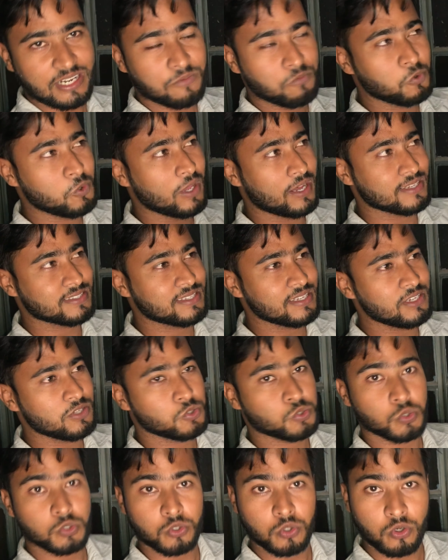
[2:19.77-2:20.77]
আপগুলো আছে
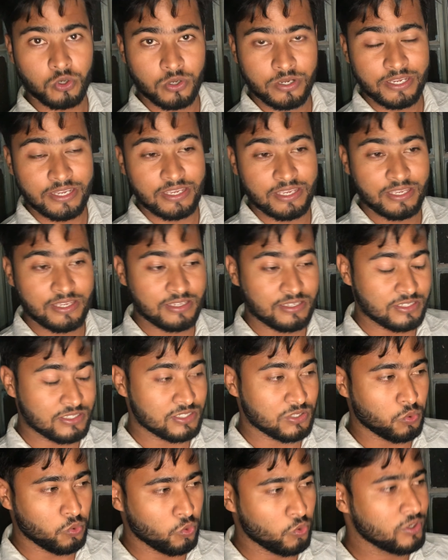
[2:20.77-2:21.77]
যদিও এই
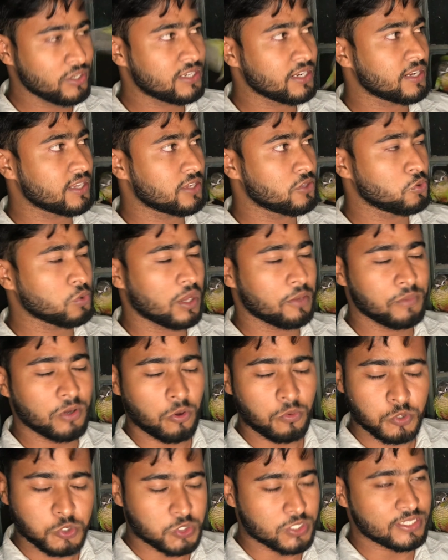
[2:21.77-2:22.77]
উইন্টারে কিন্তু আমি
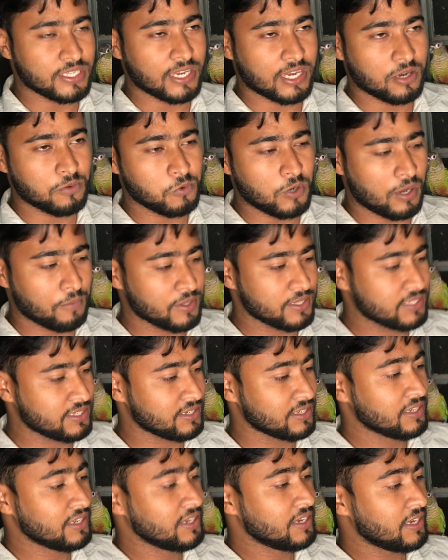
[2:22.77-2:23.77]
অবশ্যই দেখাবো আমাদের
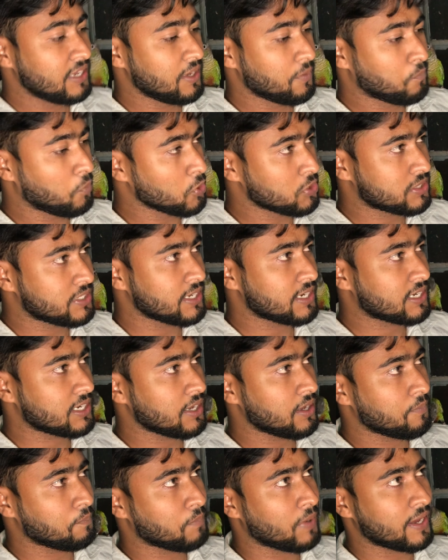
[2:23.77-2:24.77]
প্রত্যেকটা
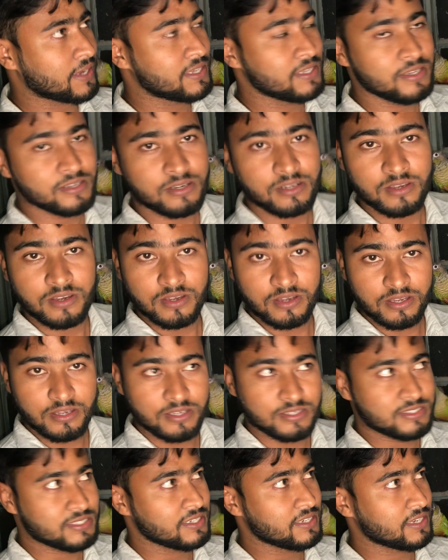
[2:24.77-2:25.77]
পাখির
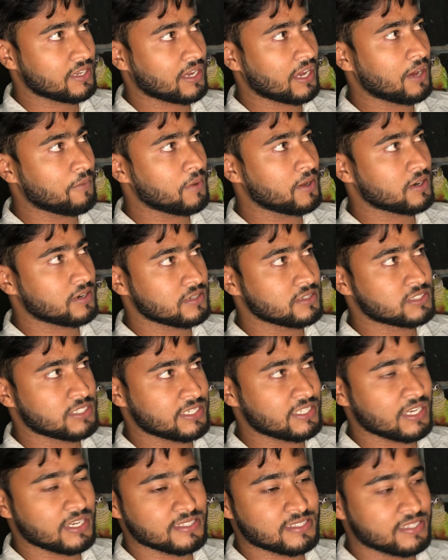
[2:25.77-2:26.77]
যে খামার
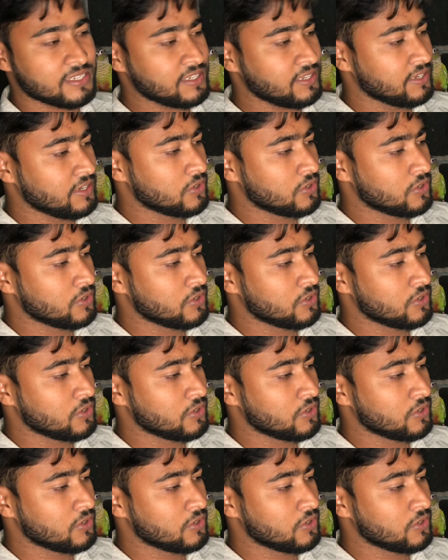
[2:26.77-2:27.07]
যেটা আছে